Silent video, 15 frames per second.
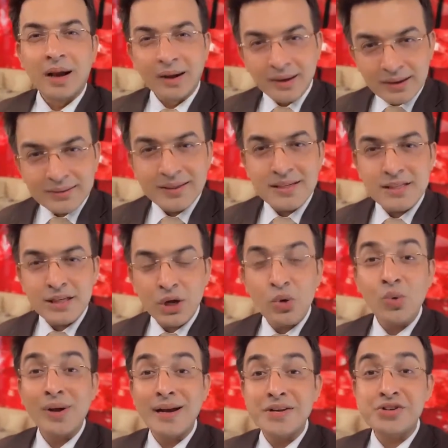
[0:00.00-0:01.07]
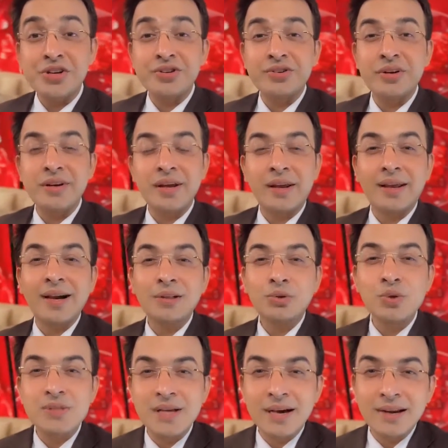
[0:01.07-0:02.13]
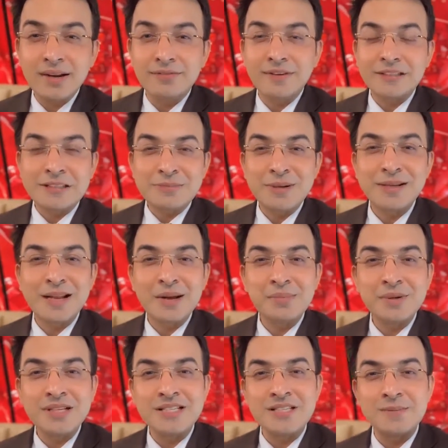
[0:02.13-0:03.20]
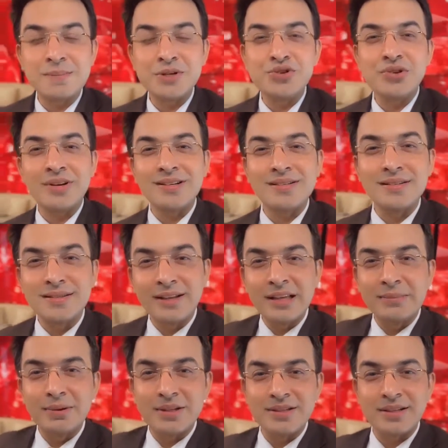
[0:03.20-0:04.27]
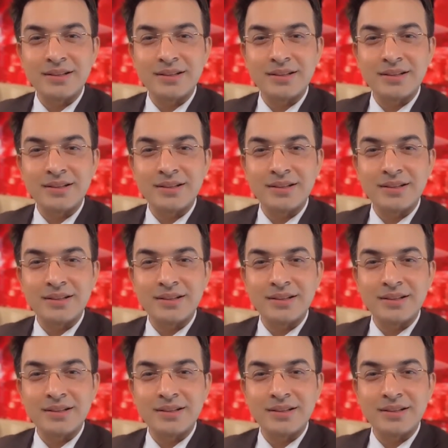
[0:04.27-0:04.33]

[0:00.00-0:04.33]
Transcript: अगर 10 करोड़ का इंजेक्शन लग गया तो सारा फातिमा नाम की इस बच्ची की जिंदगी बच